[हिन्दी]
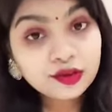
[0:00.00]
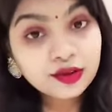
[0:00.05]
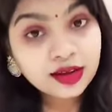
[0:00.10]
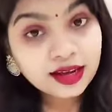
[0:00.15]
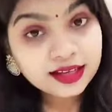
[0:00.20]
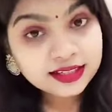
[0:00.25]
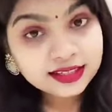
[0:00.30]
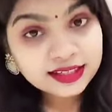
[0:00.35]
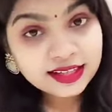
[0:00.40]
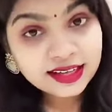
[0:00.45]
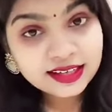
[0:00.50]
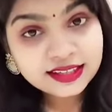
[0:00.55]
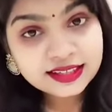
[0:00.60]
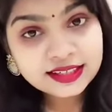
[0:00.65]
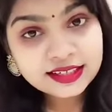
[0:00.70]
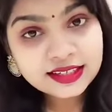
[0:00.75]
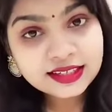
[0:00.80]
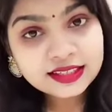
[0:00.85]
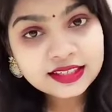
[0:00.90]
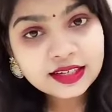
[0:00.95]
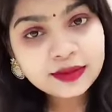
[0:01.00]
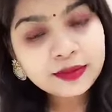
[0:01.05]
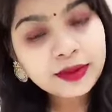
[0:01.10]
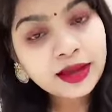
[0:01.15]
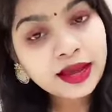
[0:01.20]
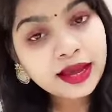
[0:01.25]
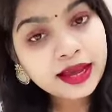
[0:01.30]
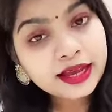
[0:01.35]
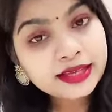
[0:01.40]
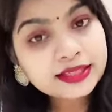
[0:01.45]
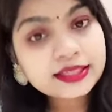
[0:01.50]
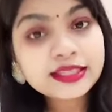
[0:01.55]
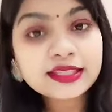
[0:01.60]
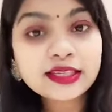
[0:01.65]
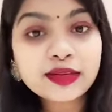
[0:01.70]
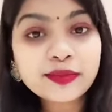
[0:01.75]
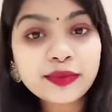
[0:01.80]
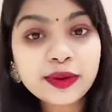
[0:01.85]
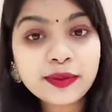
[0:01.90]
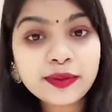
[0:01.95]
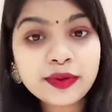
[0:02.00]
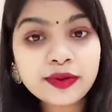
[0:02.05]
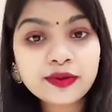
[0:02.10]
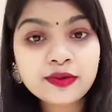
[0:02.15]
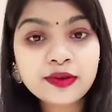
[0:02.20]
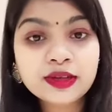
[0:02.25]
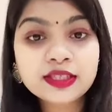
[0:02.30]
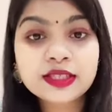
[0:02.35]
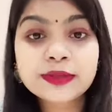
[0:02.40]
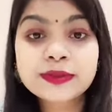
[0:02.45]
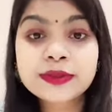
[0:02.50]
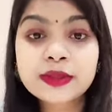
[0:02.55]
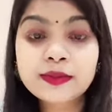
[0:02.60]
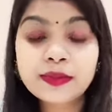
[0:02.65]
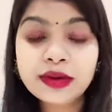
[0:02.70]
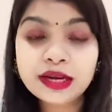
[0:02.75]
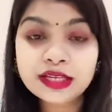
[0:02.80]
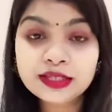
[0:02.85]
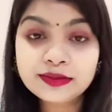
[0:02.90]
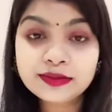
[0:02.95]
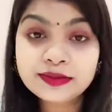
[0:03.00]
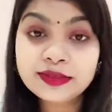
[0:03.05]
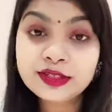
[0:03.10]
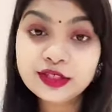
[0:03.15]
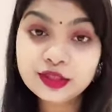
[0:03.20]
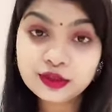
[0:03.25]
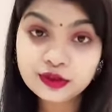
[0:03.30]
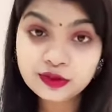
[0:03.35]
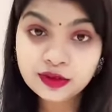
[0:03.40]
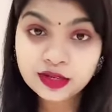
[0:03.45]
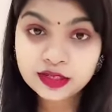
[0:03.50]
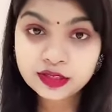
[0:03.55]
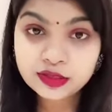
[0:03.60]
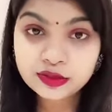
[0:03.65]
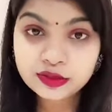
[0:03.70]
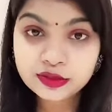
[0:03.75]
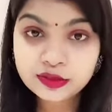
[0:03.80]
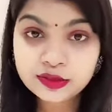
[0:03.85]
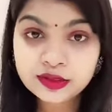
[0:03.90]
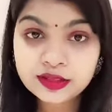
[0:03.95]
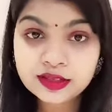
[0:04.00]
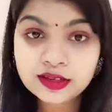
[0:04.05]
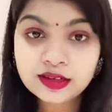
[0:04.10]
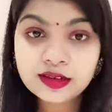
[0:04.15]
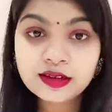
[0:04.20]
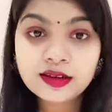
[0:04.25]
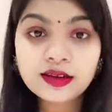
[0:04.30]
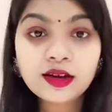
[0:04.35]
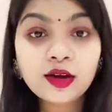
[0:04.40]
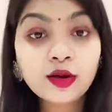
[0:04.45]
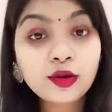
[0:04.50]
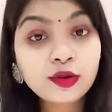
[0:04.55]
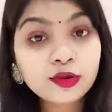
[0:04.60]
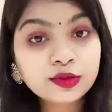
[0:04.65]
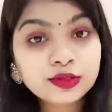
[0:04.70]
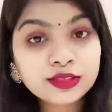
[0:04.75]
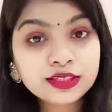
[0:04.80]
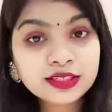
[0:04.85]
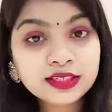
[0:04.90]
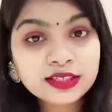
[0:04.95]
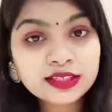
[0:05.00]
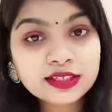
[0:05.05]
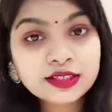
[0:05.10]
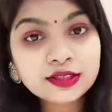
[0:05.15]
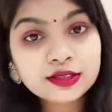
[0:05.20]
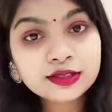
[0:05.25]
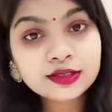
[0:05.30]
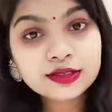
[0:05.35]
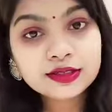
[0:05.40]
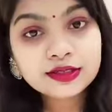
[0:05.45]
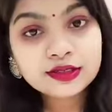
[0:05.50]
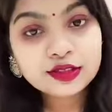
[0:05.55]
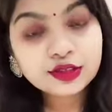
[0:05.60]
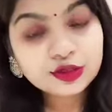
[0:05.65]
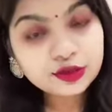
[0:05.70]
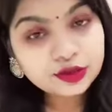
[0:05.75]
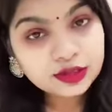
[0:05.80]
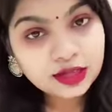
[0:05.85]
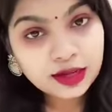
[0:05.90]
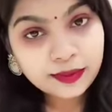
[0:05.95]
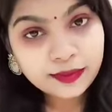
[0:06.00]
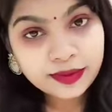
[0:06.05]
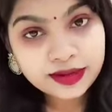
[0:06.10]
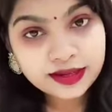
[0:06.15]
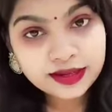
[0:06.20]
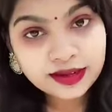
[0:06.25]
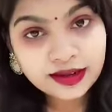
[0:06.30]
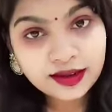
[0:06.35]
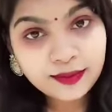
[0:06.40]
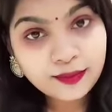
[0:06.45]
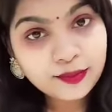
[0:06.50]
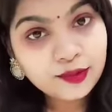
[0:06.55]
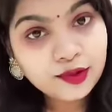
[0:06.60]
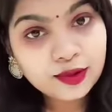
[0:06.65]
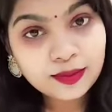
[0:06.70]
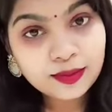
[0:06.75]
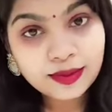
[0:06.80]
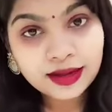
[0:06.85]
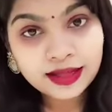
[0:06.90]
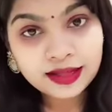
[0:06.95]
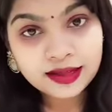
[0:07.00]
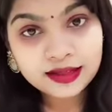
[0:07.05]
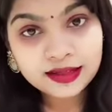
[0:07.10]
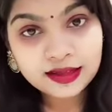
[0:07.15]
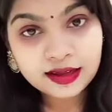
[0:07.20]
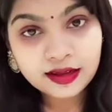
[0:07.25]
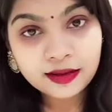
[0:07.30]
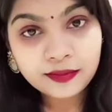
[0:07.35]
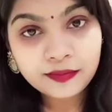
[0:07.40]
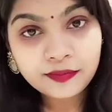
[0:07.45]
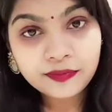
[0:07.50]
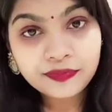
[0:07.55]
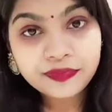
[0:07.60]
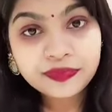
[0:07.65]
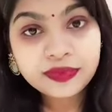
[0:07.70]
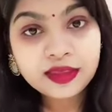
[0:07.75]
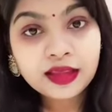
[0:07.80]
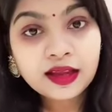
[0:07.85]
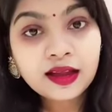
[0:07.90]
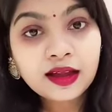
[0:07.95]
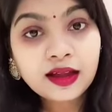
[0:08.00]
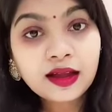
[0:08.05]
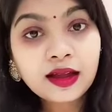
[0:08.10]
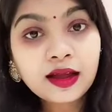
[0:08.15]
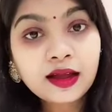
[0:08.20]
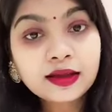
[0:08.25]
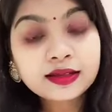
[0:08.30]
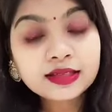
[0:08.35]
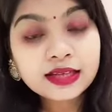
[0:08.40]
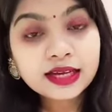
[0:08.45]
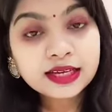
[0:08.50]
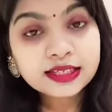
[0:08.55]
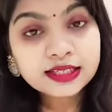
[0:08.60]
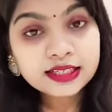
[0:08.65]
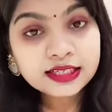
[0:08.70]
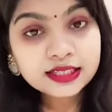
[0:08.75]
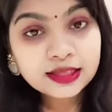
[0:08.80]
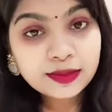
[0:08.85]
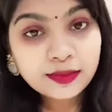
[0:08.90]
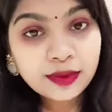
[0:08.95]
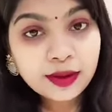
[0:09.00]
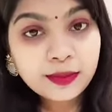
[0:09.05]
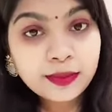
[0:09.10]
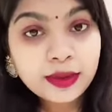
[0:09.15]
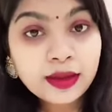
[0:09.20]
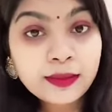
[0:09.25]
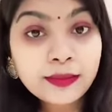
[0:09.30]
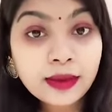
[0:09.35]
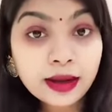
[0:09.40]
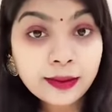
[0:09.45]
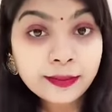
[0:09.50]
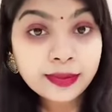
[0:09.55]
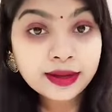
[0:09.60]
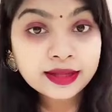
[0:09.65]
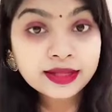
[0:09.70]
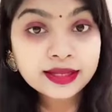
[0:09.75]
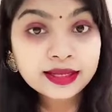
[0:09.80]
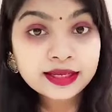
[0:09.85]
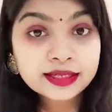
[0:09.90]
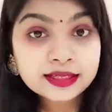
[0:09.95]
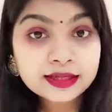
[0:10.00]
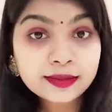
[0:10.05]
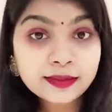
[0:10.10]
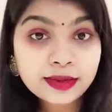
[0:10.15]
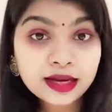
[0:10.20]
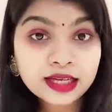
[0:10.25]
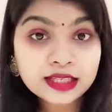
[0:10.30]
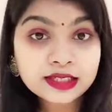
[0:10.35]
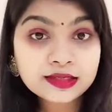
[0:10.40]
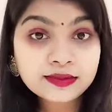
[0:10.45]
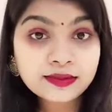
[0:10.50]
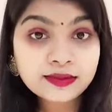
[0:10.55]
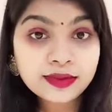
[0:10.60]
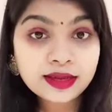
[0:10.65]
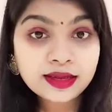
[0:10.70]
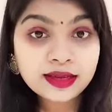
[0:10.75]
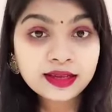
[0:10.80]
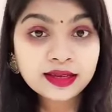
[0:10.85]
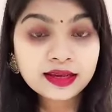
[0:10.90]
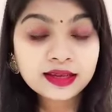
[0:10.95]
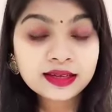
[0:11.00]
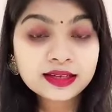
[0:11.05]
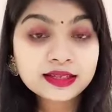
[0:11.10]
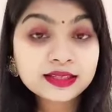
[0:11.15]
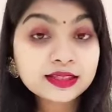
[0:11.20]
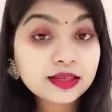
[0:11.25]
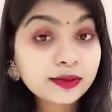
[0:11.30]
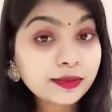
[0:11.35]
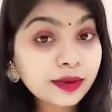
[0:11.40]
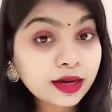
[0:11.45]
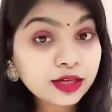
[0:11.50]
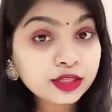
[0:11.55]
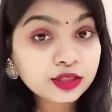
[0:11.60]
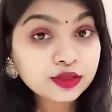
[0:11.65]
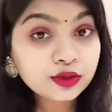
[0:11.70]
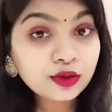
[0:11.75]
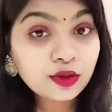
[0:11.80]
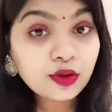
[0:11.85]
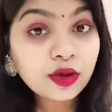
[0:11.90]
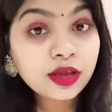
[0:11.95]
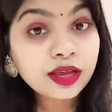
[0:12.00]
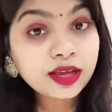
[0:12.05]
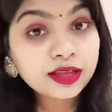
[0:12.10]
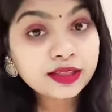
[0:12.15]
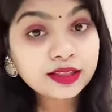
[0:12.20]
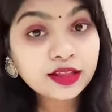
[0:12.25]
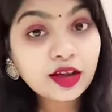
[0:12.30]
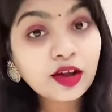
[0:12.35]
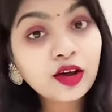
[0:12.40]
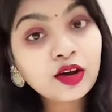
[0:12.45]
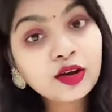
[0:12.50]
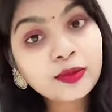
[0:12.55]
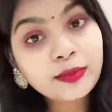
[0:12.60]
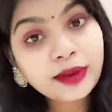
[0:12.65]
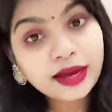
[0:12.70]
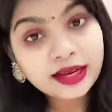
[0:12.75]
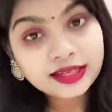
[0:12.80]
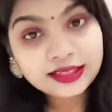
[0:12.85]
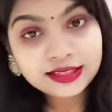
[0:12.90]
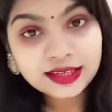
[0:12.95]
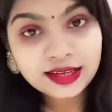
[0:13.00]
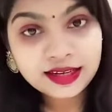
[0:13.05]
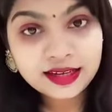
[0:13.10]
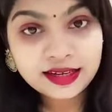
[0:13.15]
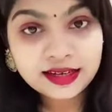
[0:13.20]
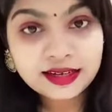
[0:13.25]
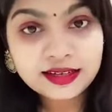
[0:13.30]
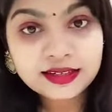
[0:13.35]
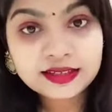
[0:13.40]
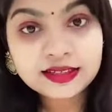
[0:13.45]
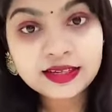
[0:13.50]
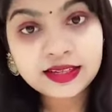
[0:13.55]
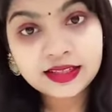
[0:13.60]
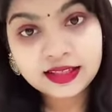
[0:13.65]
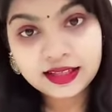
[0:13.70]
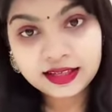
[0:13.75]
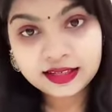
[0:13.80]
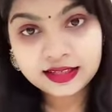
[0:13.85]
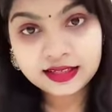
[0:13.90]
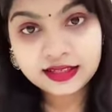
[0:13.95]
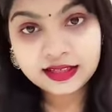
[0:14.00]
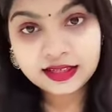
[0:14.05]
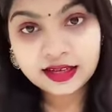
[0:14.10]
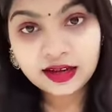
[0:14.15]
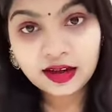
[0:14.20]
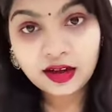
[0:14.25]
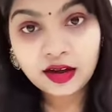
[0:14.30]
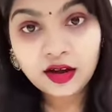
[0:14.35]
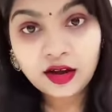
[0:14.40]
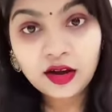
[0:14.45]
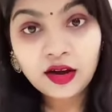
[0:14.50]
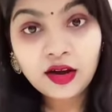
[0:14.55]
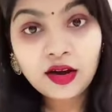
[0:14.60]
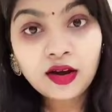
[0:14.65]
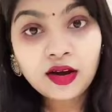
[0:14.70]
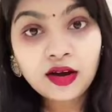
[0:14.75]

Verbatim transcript: गुरु घासीदास जी का जन्म ऐसे समय में हुआ जब समाज में छुआछूत ऊंच नीच झूठ कपट का बोलबाला था ऐसे समय में बाबा ने समाज में समाज को एकता और भाईचारे का संदेश दिया